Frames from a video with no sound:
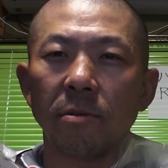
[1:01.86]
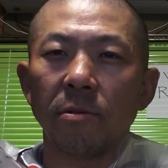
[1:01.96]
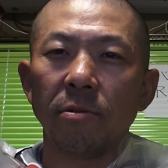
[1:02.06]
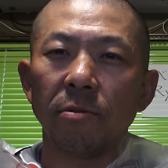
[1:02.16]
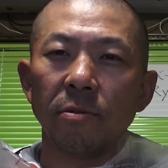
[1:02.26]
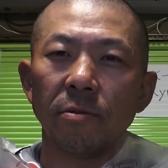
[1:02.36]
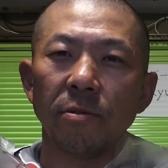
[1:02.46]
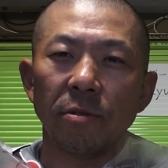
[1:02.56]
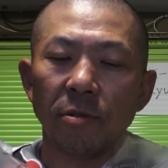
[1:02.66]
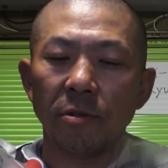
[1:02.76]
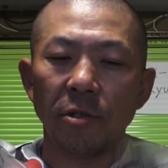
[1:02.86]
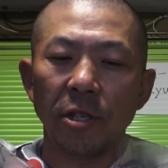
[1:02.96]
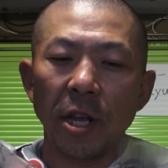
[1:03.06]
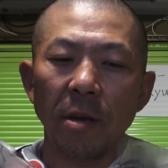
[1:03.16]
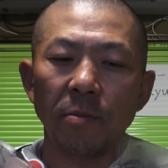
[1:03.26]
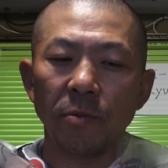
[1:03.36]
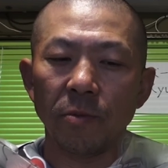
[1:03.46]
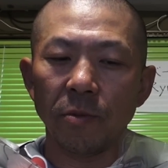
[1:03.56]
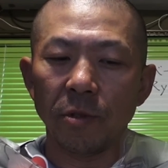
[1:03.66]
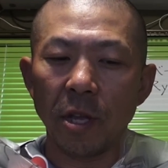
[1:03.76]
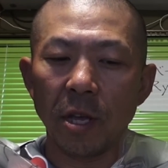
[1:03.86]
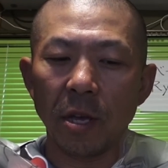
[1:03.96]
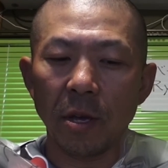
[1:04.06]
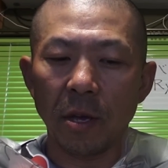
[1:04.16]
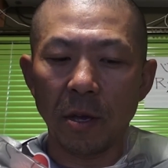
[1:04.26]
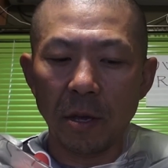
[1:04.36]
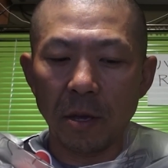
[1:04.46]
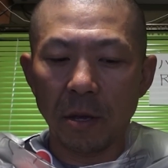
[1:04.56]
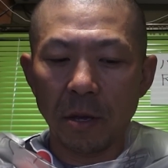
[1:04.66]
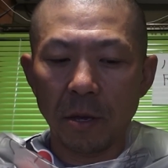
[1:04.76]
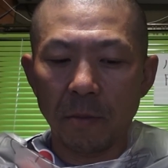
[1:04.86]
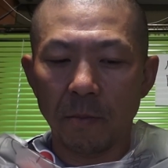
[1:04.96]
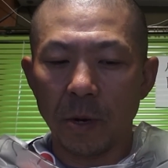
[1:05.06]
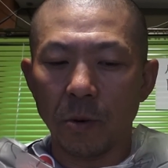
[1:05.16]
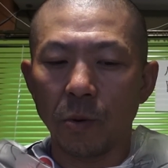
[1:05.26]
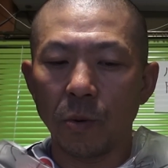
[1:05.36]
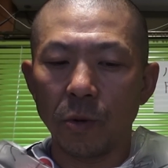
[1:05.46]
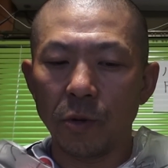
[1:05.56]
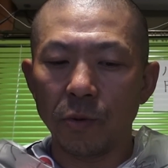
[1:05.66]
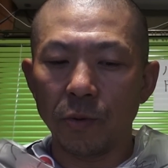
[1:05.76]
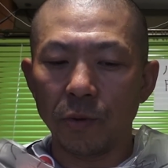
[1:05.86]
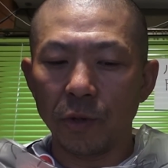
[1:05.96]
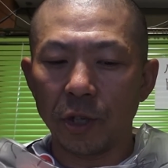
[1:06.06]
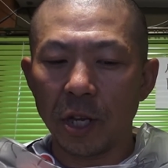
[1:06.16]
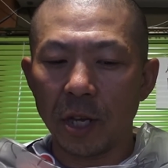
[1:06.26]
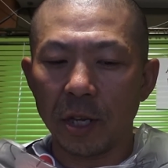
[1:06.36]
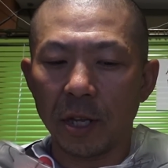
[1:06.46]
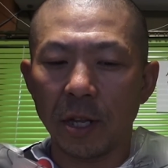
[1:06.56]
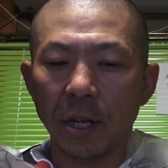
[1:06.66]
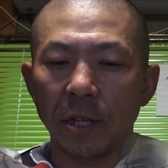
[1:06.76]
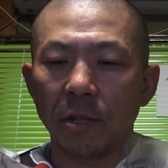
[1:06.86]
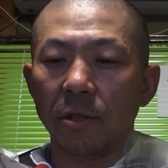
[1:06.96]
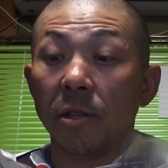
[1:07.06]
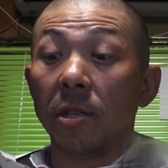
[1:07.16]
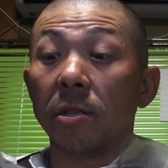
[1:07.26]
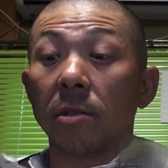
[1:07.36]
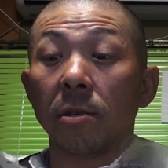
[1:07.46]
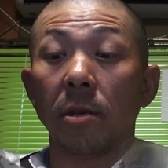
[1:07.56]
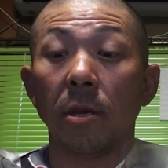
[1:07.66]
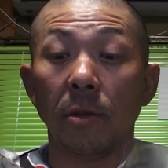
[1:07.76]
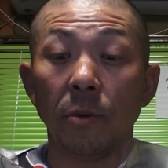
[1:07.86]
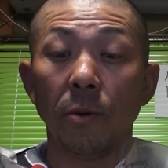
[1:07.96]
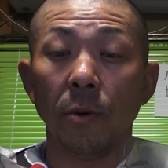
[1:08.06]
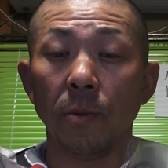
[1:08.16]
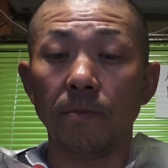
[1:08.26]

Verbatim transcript: グイレブンで、まあ、購入してきたんですけど